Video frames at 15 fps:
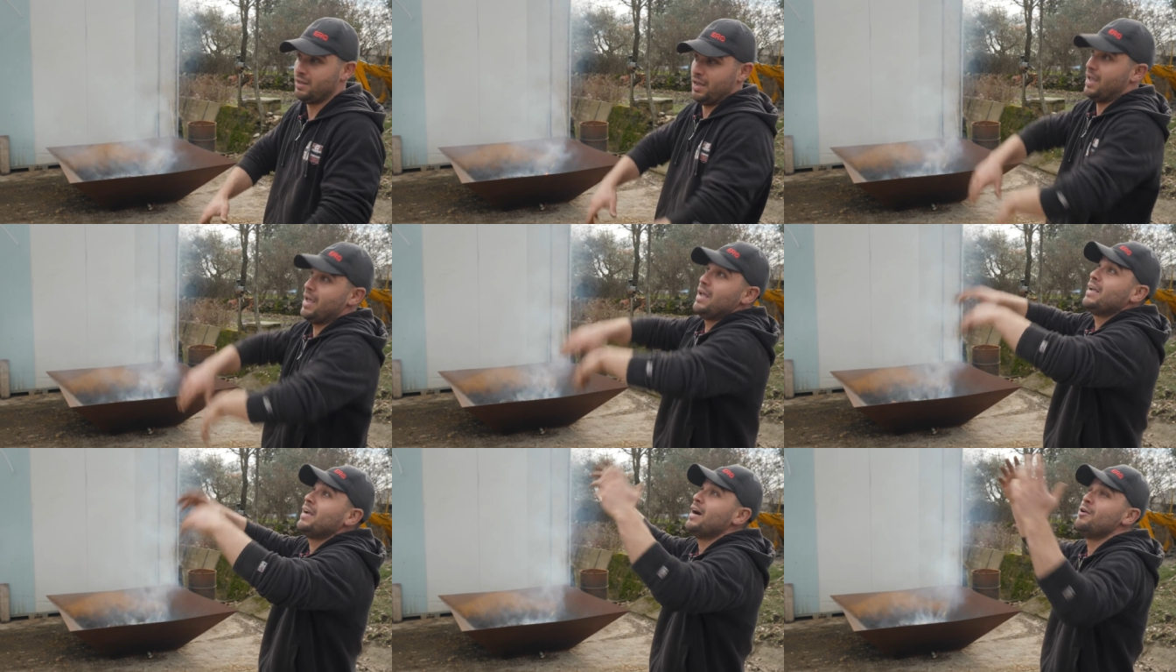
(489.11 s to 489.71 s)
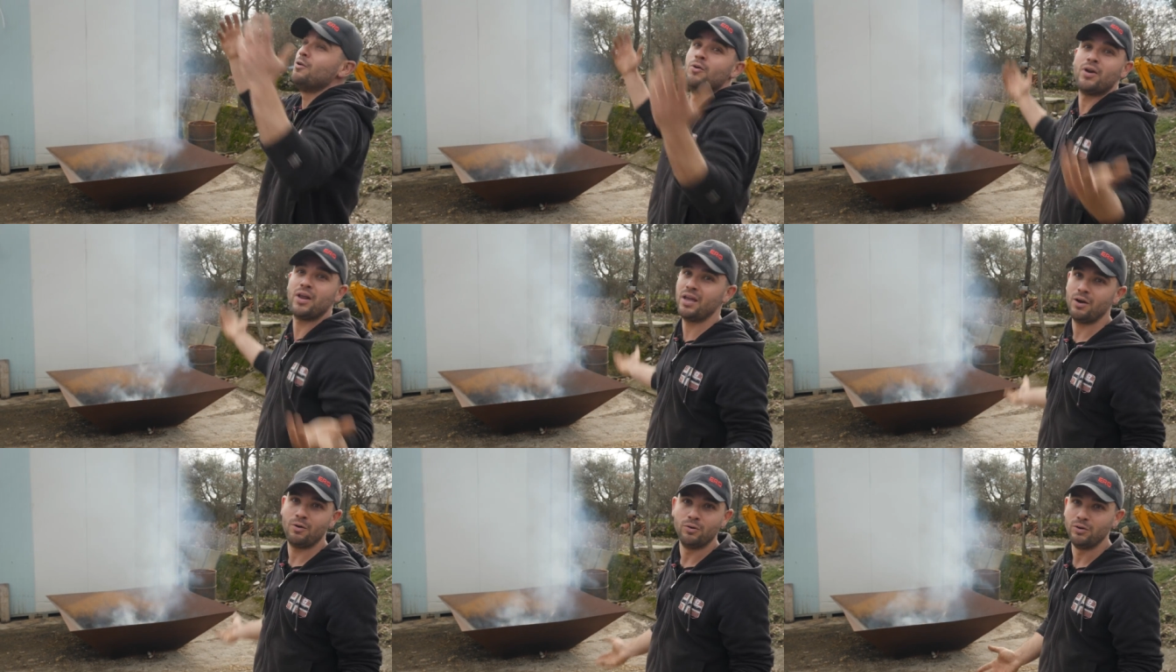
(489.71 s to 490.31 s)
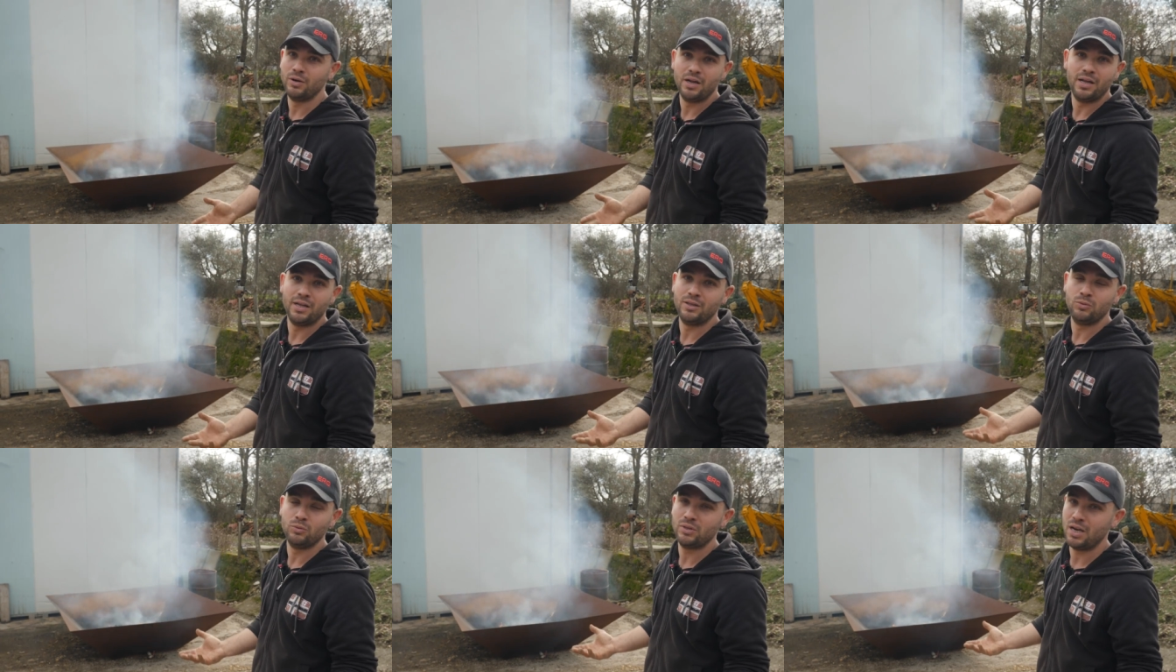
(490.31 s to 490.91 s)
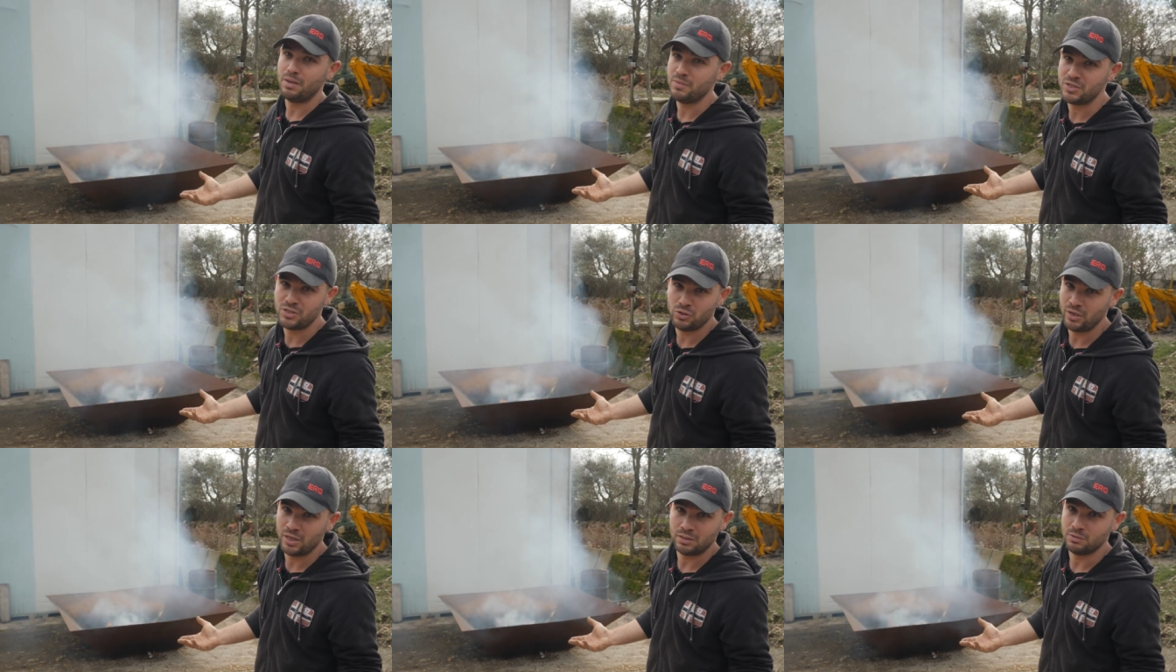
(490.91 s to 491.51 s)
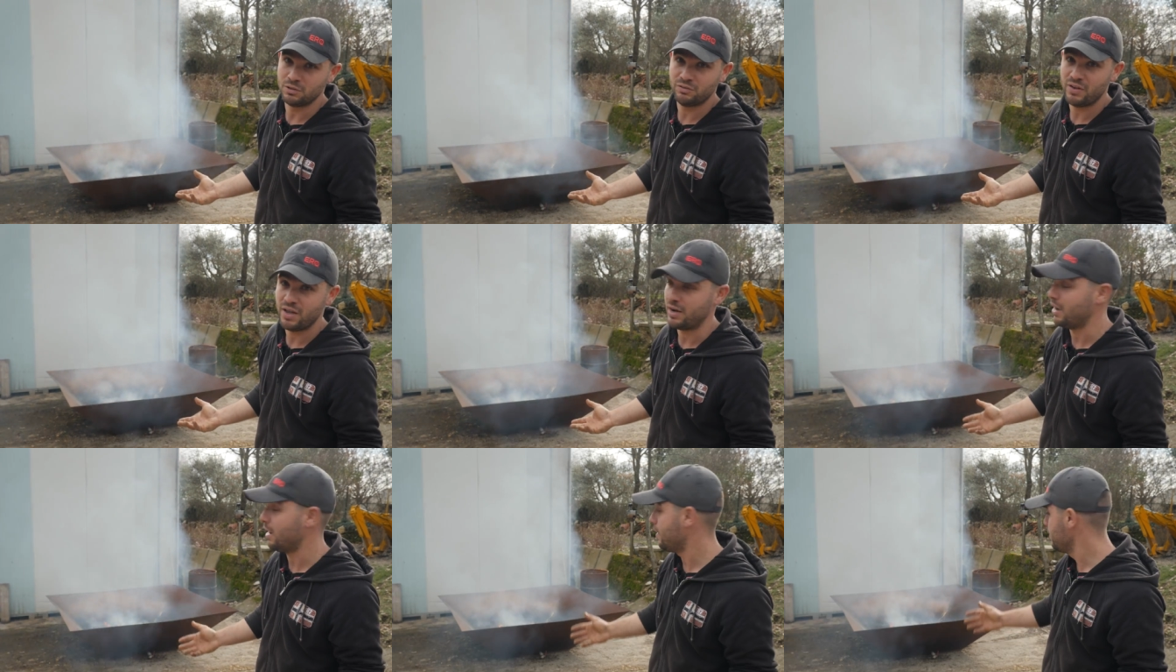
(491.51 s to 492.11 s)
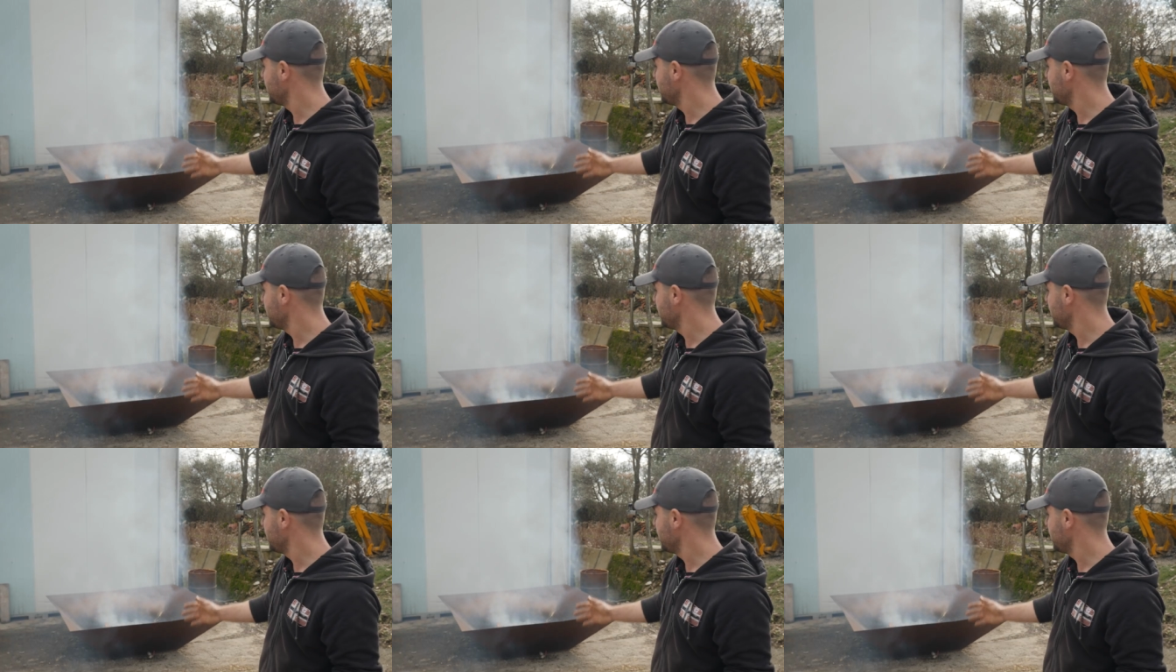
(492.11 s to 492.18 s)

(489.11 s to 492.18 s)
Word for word: e il calore con le, tutte le emissioni in atmosfera.